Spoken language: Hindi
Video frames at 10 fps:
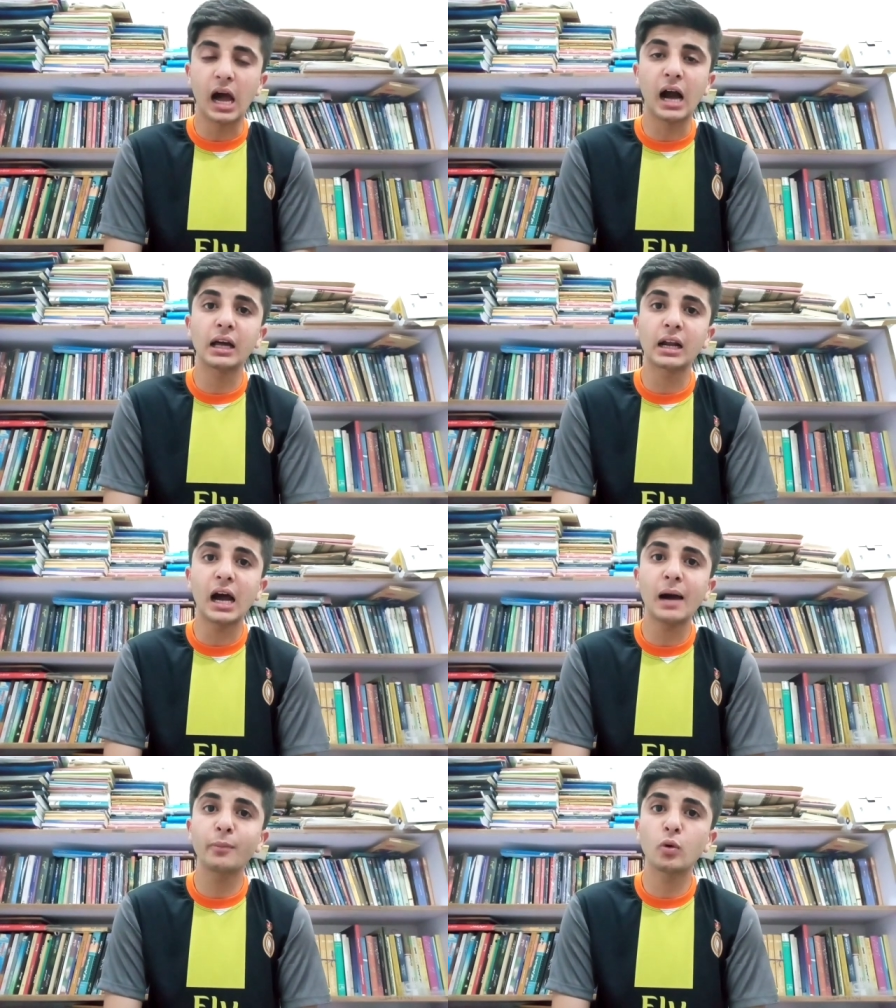अगर
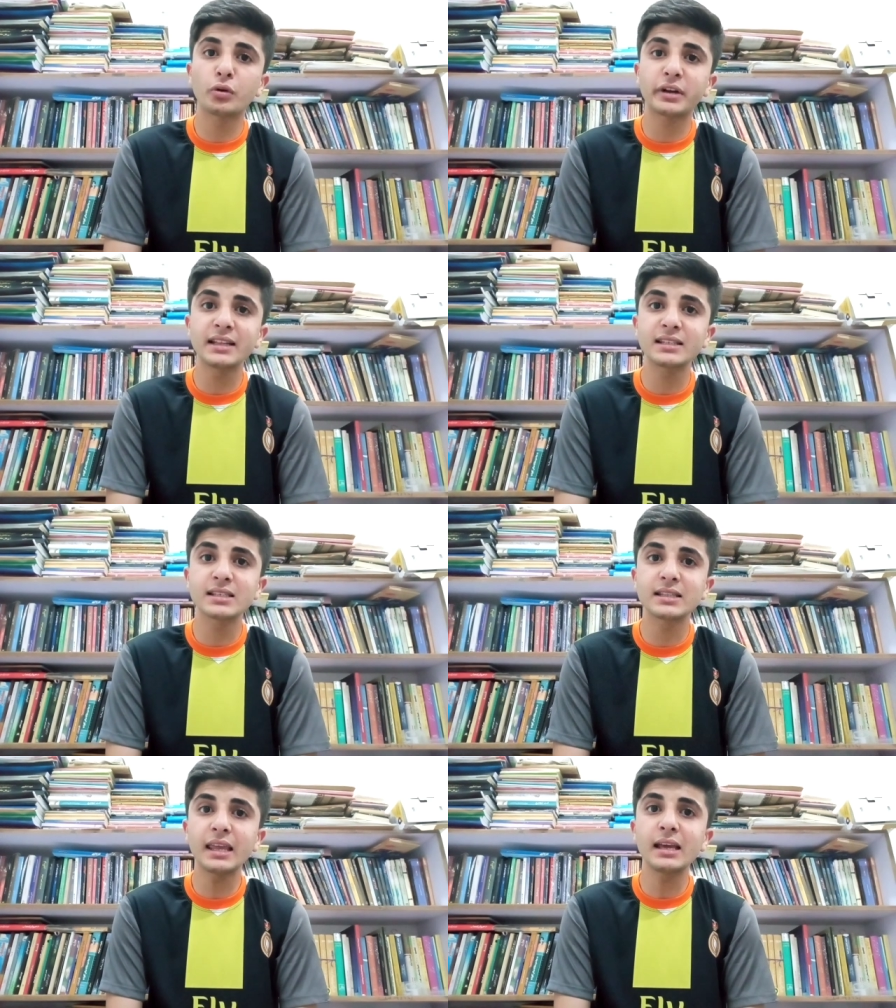आपको
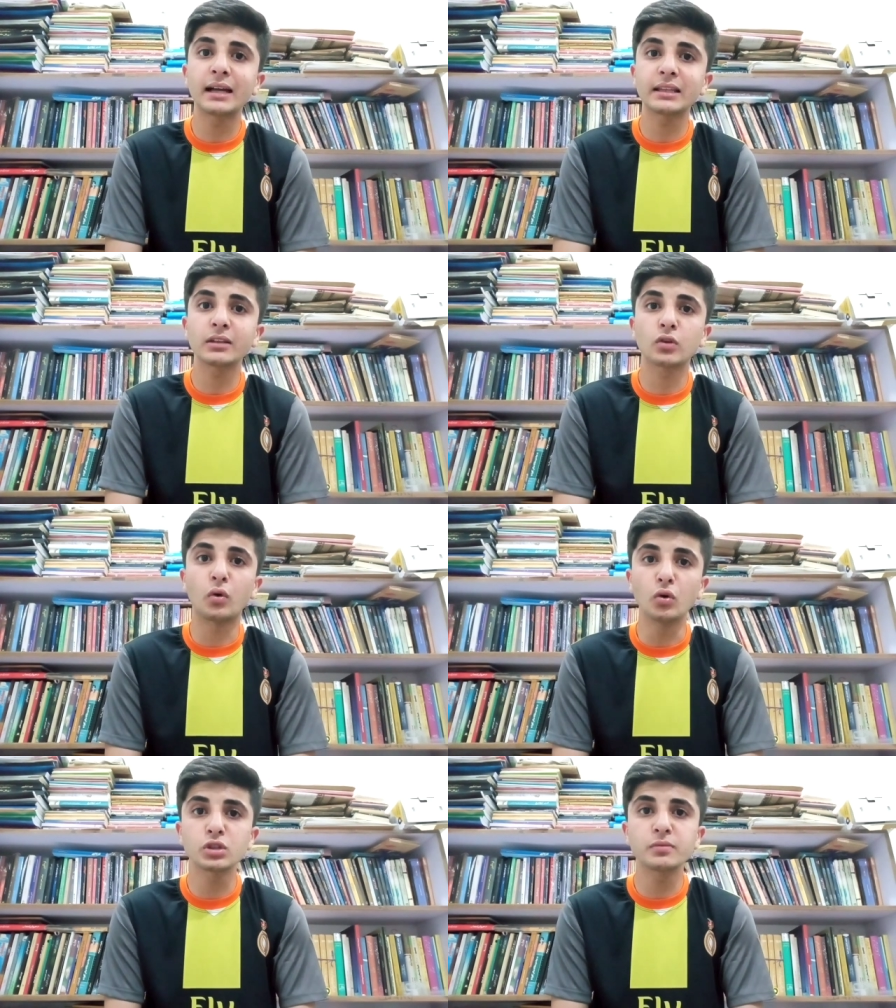टेंसेस नहीं आते तो
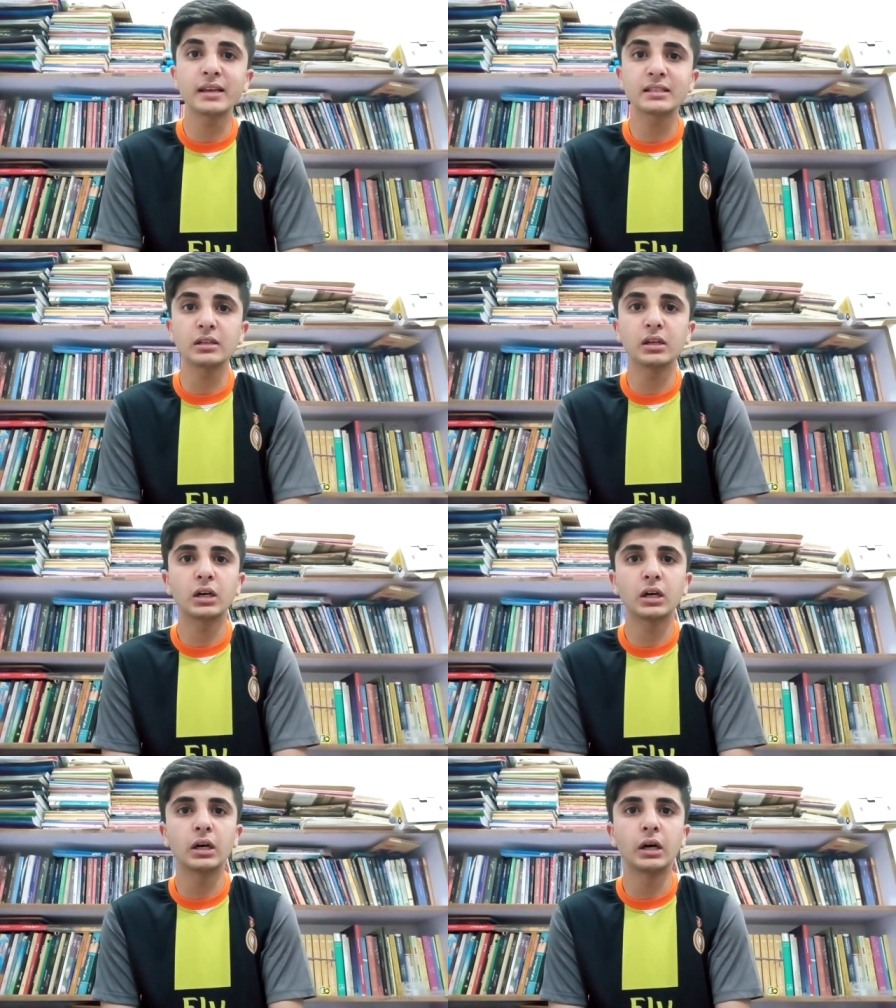उसमें
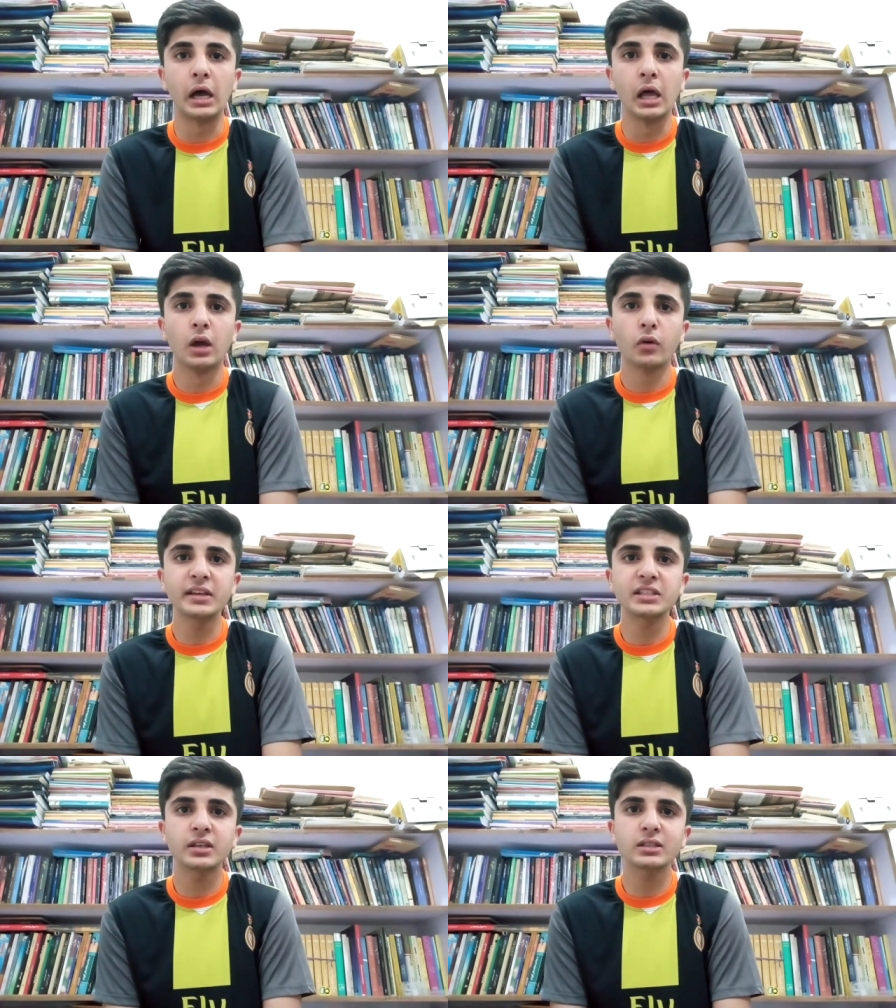
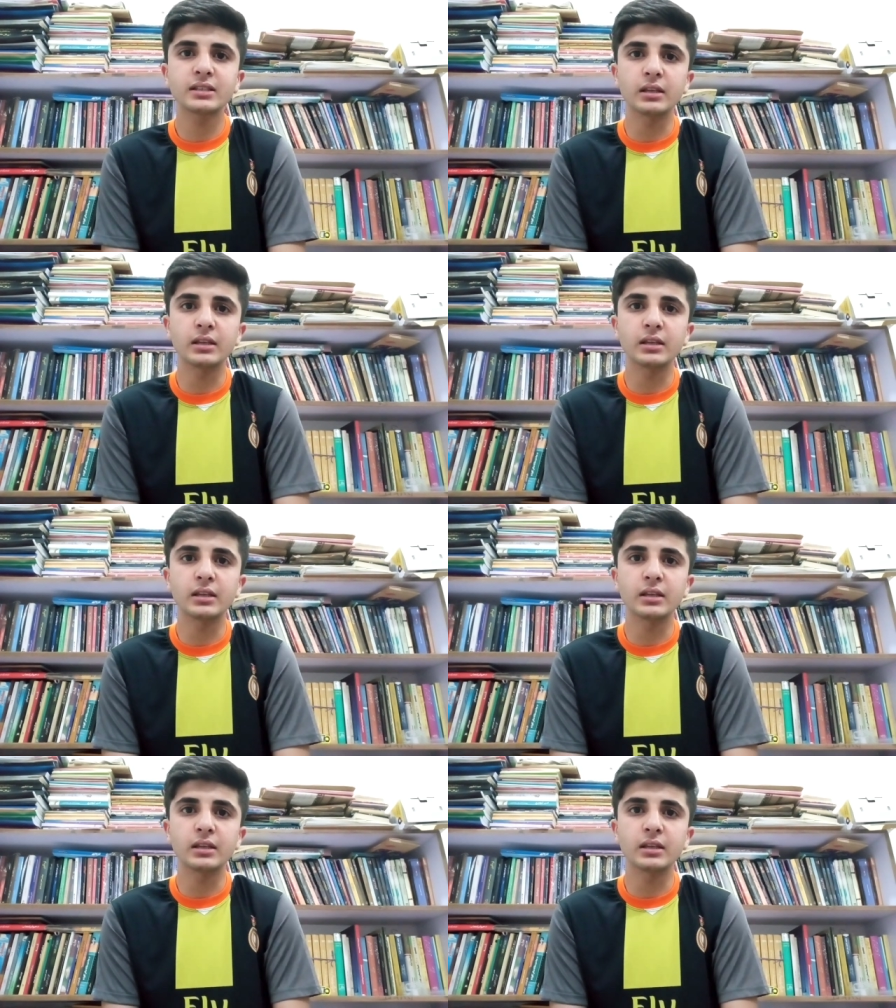क्वेश्चन